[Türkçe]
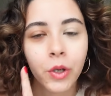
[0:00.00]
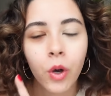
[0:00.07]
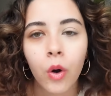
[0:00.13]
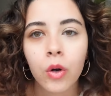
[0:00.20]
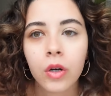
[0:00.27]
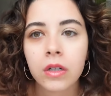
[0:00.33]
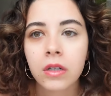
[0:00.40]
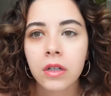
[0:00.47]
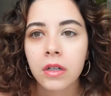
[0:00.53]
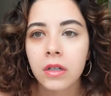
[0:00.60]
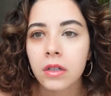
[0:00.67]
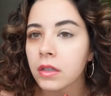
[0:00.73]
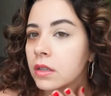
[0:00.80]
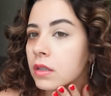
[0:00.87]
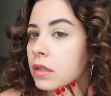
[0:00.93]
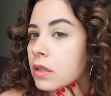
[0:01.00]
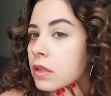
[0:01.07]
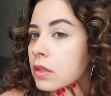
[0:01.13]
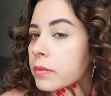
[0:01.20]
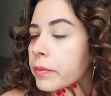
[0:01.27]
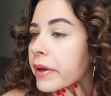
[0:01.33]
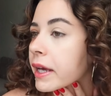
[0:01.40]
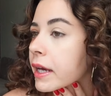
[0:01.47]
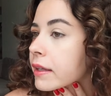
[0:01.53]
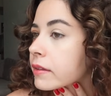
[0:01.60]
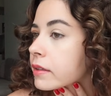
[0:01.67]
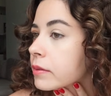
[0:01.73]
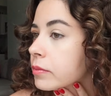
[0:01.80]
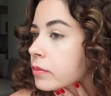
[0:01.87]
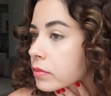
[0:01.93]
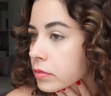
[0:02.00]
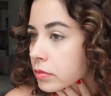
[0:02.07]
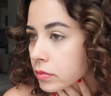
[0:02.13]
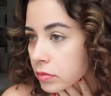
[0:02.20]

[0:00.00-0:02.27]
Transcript: Yok. Beğendim.